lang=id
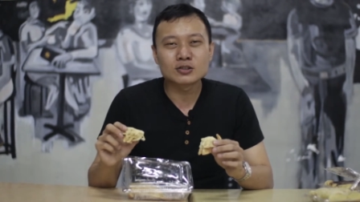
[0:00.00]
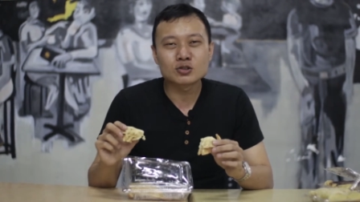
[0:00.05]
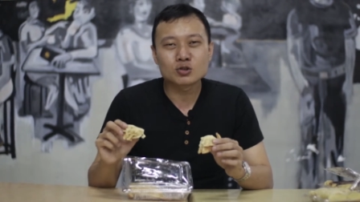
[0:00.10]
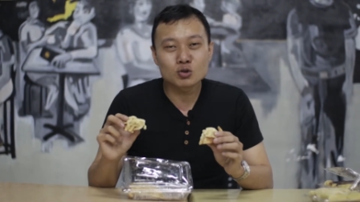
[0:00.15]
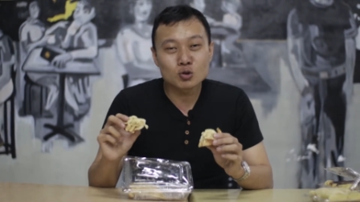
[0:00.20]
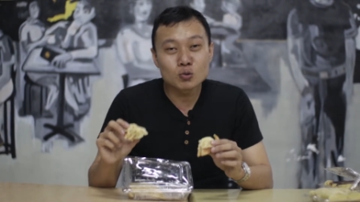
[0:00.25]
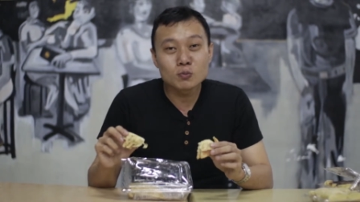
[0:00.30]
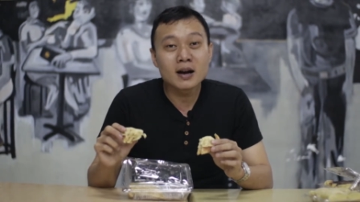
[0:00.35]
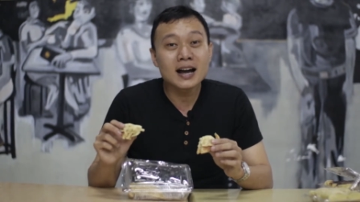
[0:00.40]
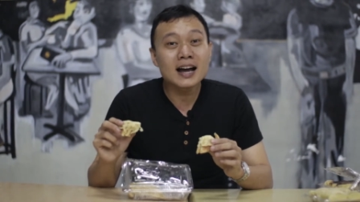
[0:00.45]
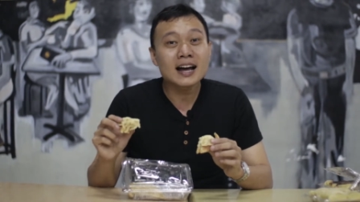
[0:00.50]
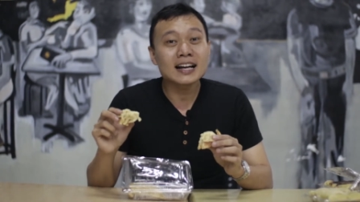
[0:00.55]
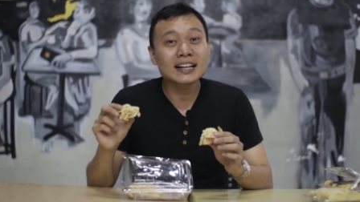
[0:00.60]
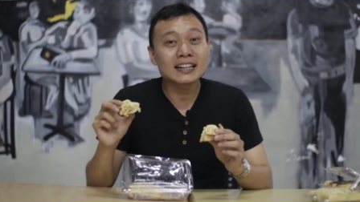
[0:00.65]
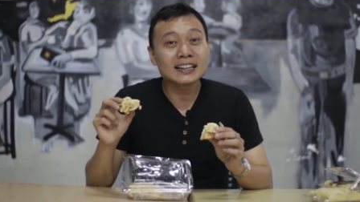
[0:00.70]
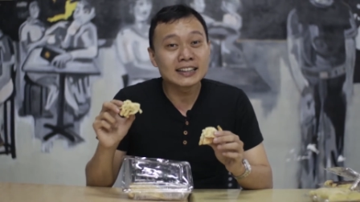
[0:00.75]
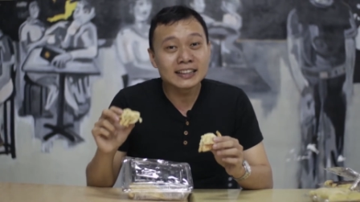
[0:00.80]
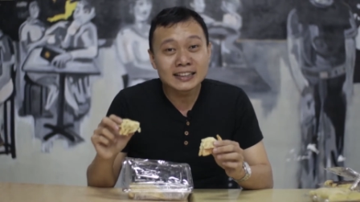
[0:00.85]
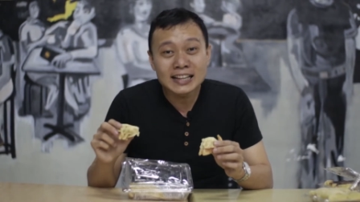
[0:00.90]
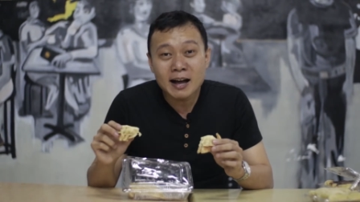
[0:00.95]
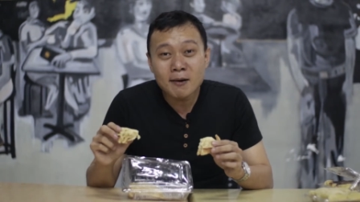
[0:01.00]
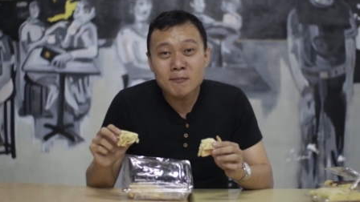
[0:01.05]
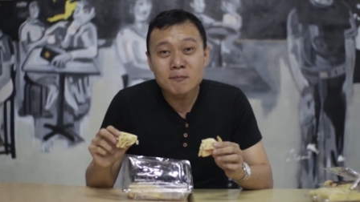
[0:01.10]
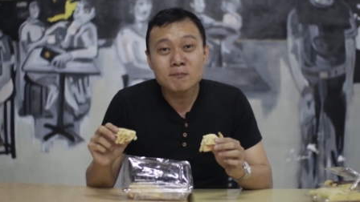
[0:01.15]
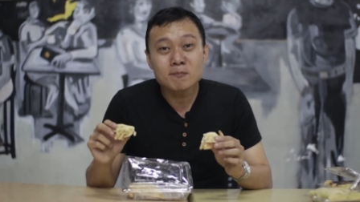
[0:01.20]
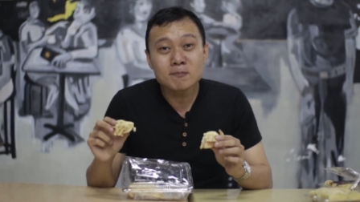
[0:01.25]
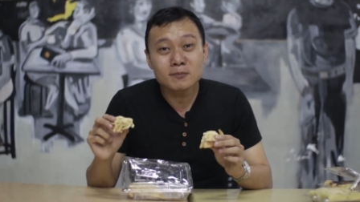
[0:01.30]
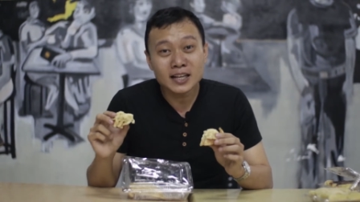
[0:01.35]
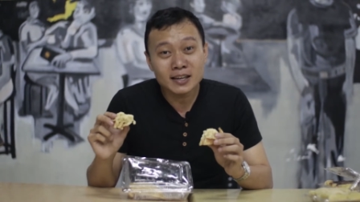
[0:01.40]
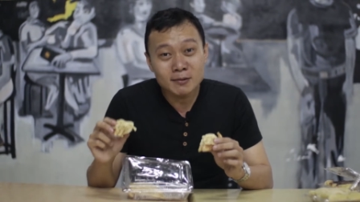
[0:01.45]
Cuma
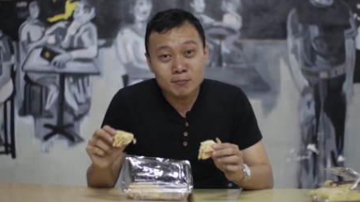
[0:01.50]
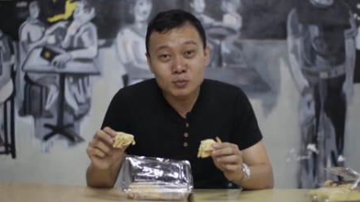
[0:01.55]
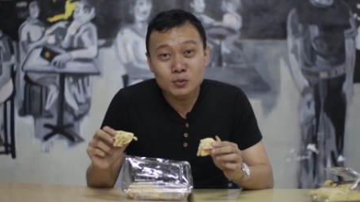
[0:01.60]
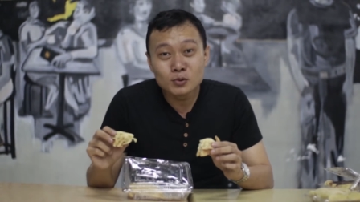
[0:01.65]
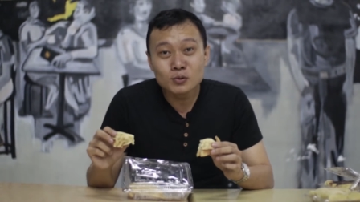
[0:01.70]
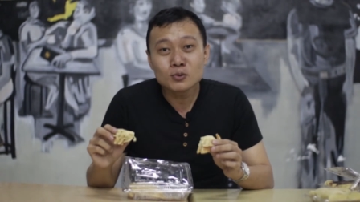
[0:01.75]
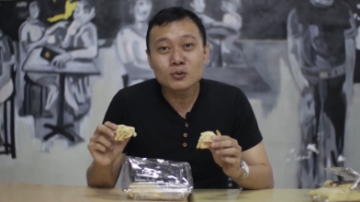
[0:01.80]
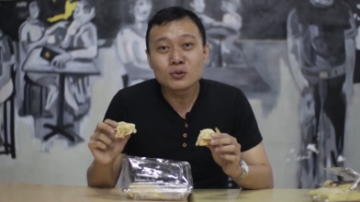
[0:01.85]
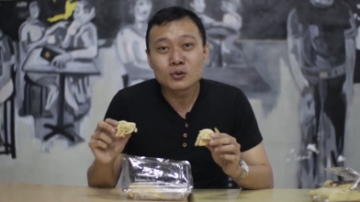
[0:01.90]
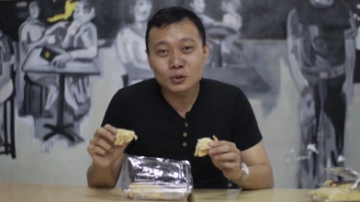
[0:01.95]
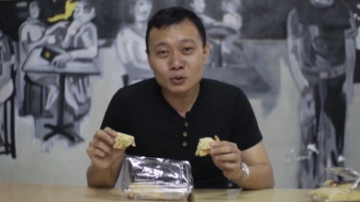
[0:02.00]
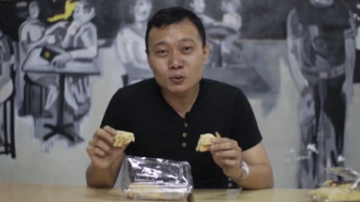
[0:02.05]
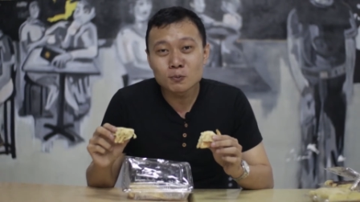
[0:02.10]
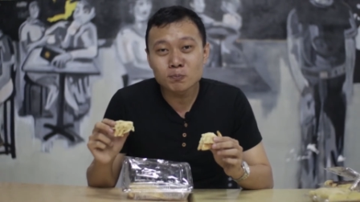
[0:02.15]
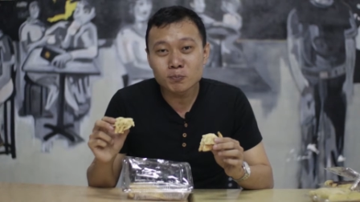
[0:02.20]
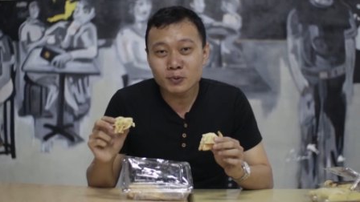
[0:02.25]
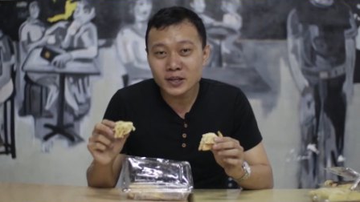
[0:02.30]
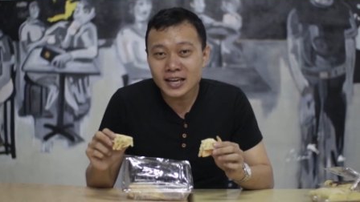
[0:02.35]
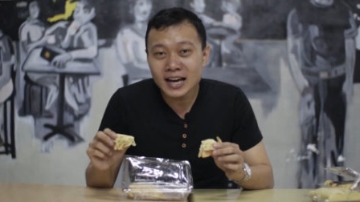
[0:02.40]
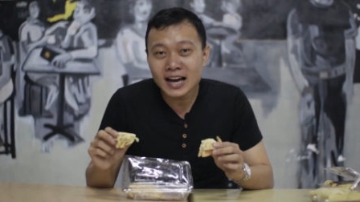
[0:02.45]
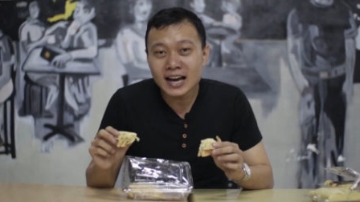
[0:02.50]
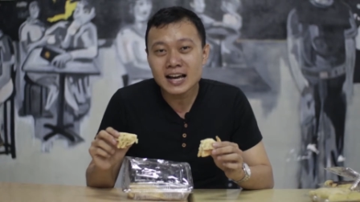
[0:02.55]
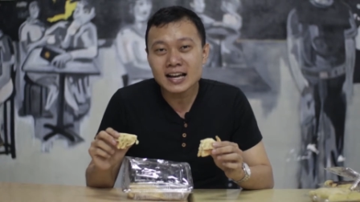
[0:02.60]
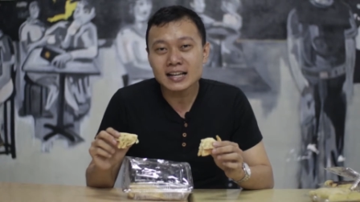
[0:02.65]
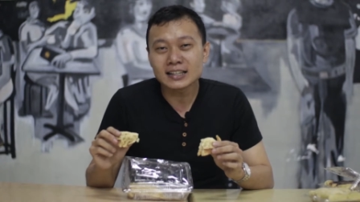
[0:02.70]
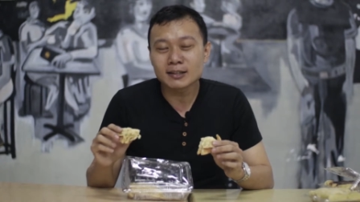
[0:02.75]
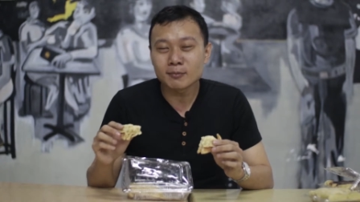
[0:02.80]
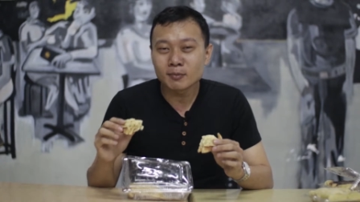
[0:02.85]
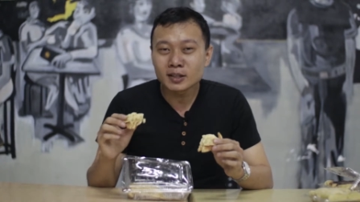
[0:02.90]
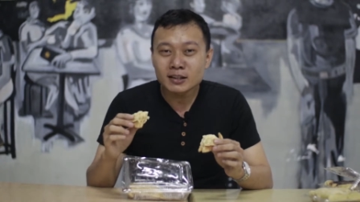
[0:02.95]
Rp6.000
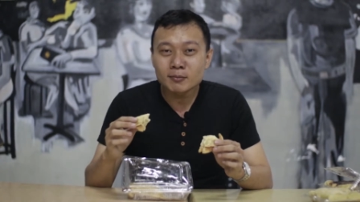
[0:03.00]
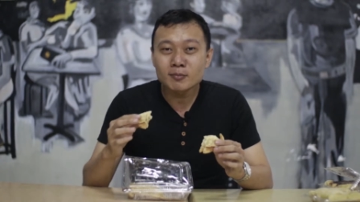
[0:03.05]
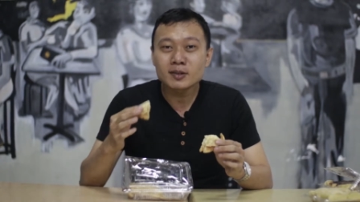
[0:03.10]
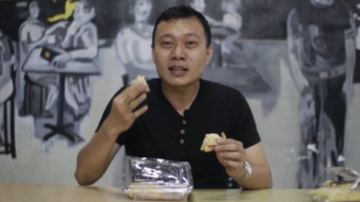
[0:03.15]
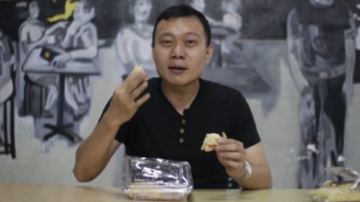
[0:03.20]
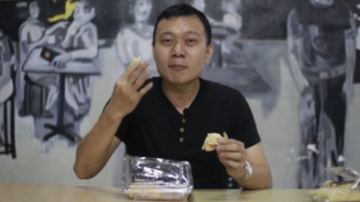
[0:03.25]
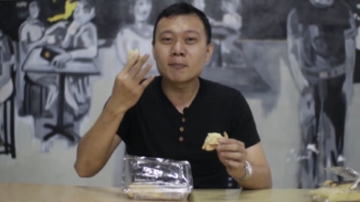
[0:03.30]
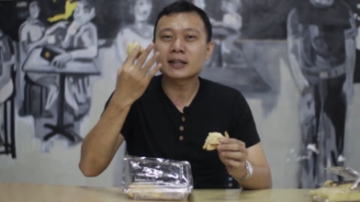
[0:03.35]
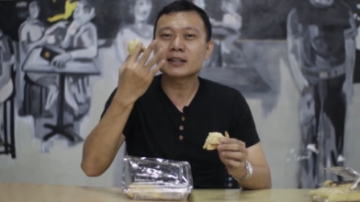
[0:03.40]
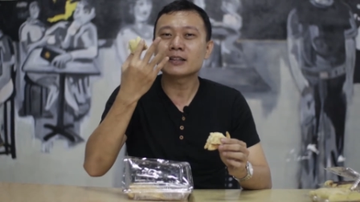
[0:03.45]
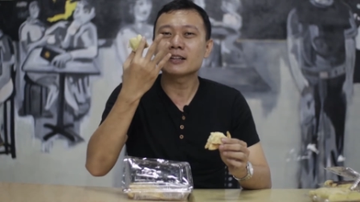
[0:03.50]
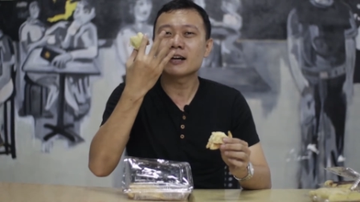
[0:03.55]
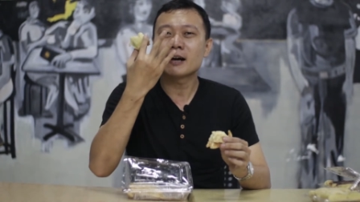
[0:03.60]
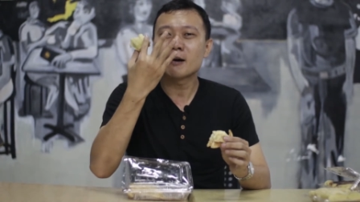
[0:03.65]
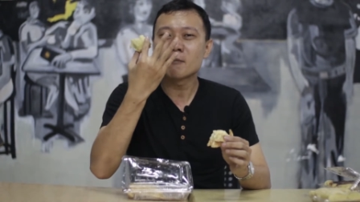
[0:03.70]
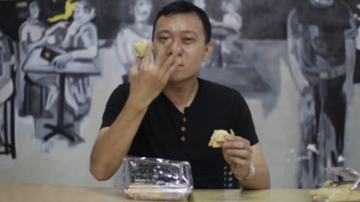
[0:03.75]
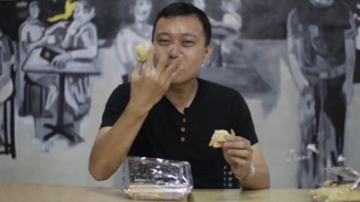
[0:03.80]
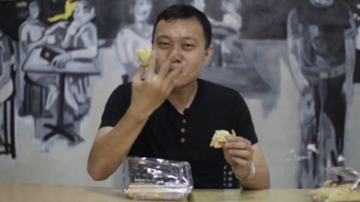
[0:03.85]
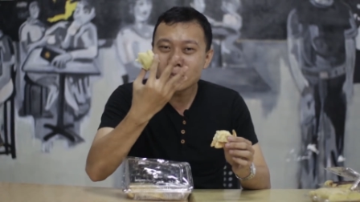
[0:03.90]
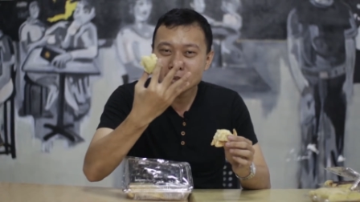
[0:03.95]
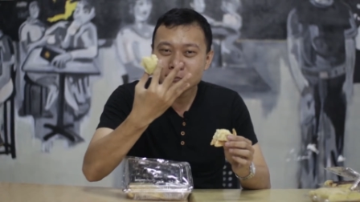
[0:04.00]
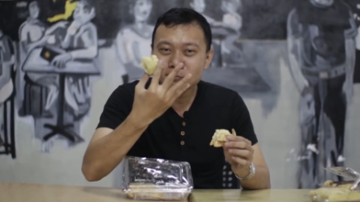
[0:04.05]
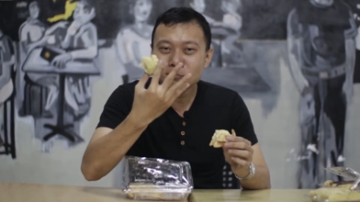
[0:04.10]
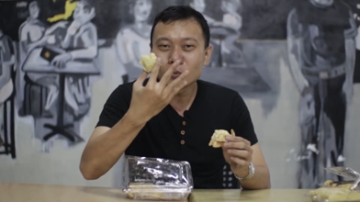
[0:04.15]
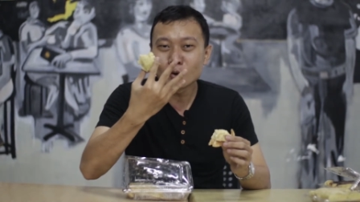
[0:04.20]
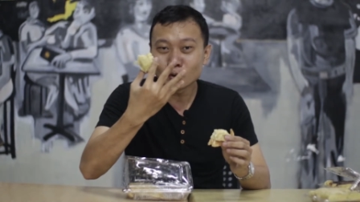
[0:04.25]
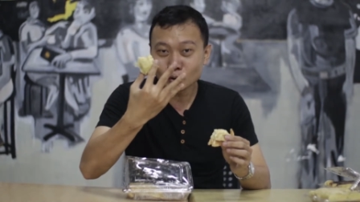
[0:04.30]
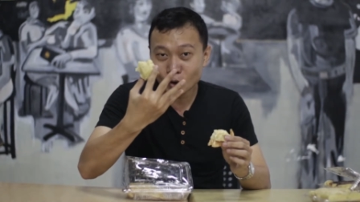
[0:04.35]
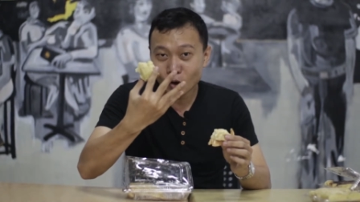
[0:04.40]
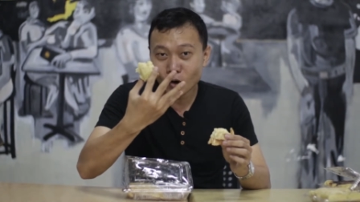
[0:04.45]
teman-teman dapat 4
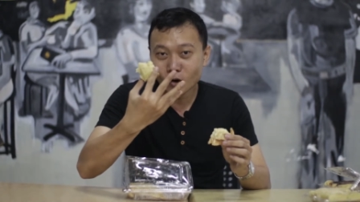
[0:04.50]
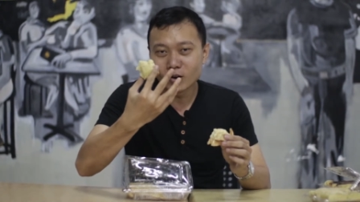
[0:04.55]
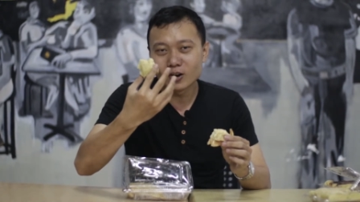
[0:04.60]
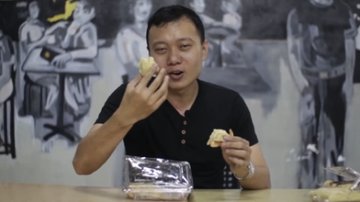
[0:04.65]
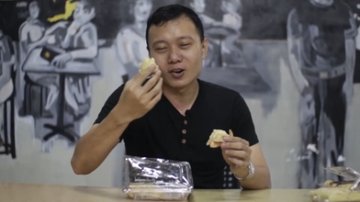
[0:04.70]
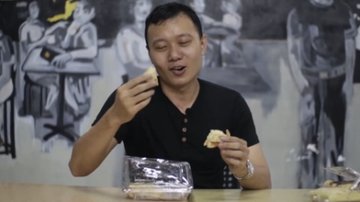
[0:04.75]
potong.